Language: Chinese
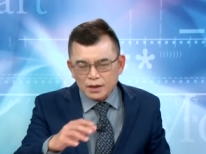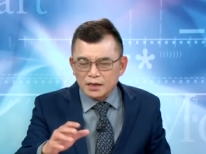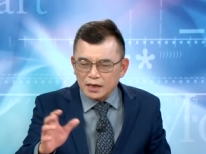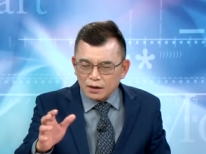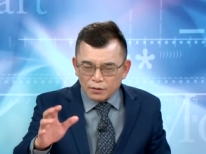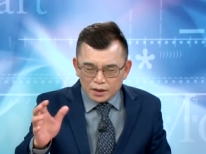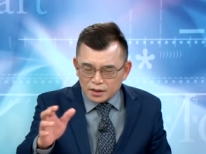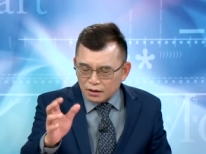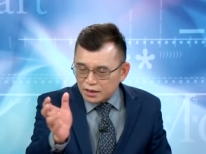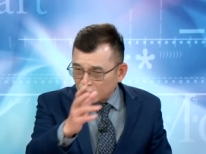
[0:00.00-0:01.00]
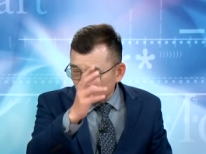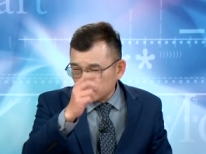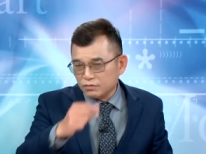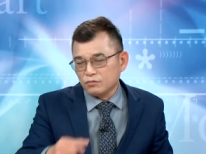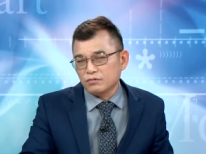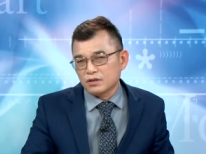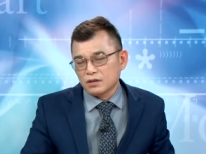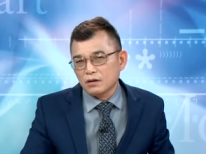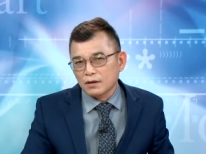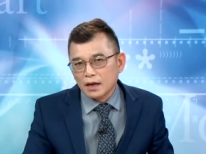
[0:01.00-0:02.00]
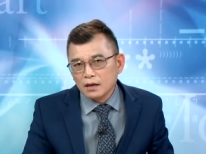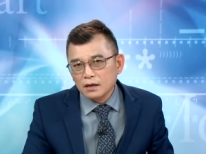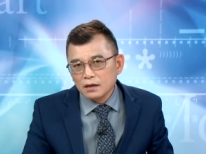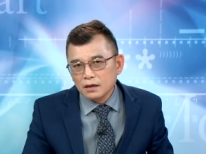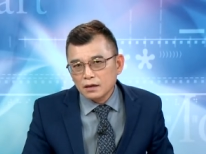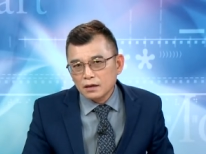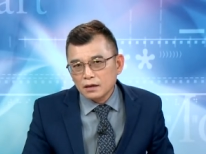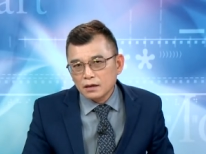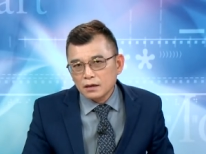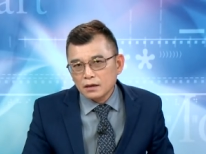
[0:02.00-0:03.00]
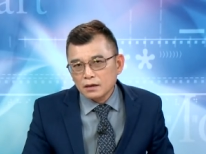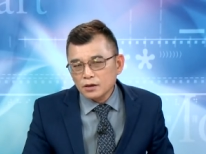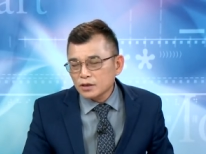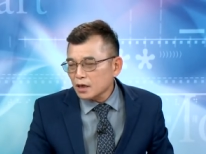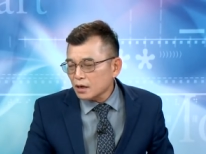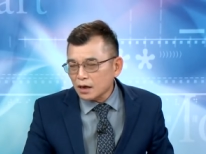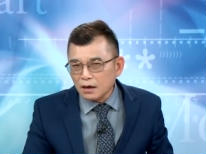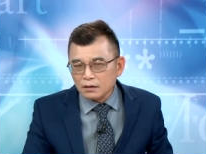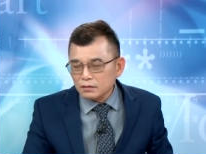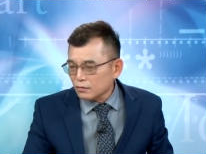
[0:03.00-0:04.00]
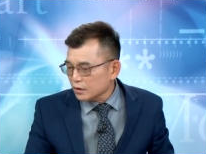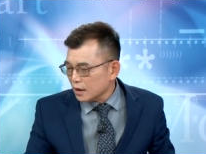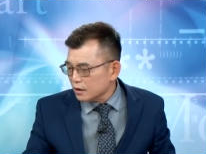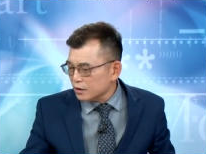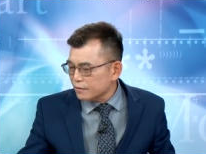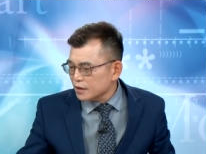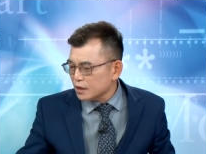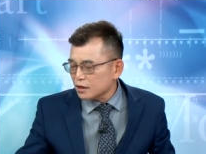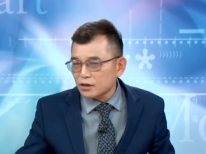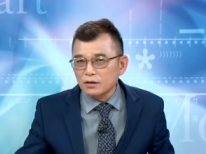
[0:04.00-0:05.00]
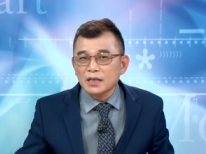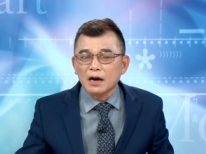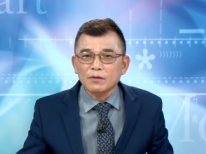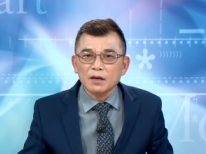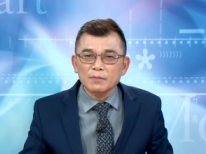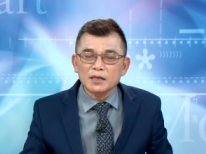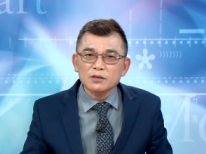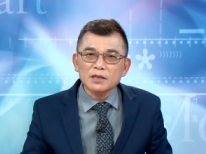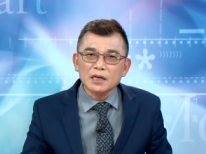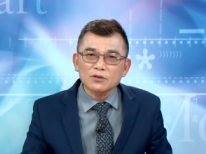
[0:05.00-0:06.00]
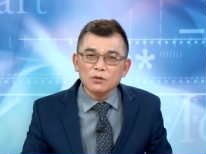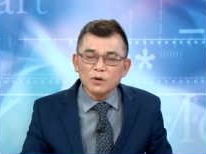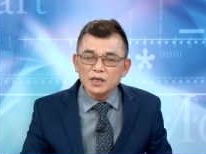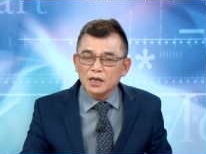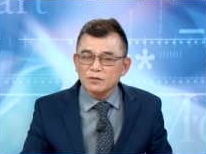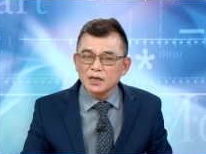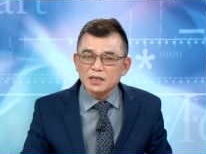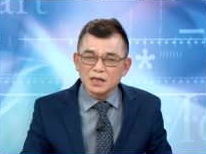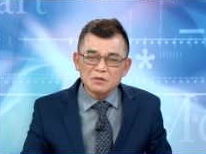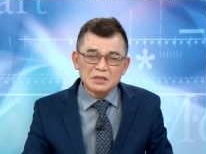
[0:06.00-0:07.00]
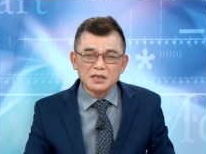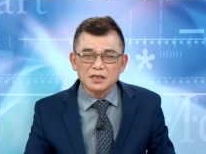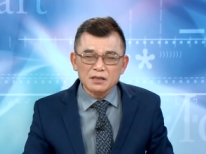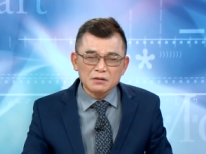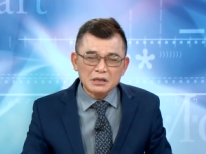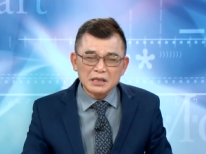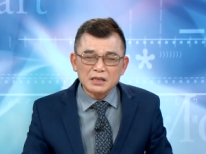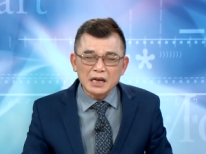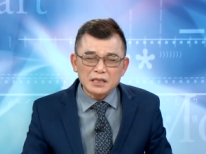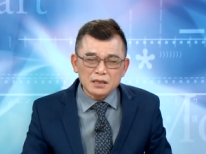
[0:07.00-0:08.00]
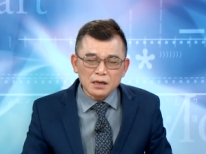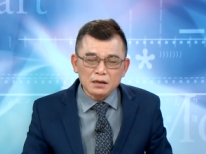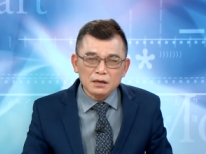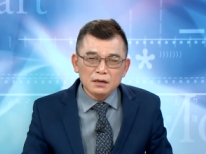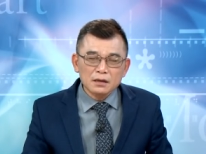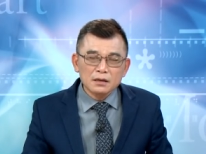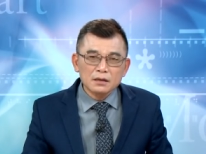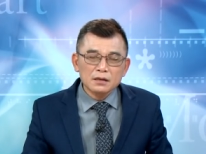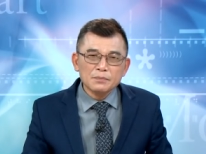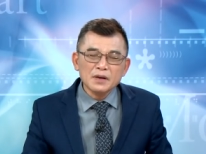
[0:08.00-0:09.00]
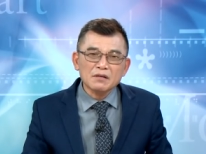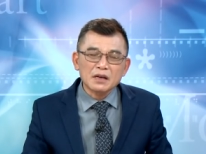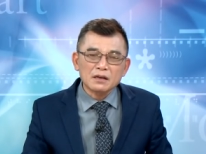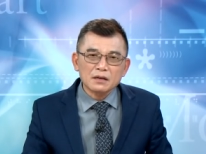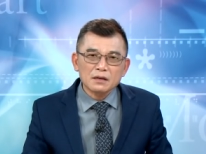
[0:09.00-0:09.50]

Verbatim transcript: 了。你看我很少讲古古时候了。有些人哈，我看有些分析师就很讨厌的，每次都要讲说，我一个月以前我曾经推荐台积电，你不要脸，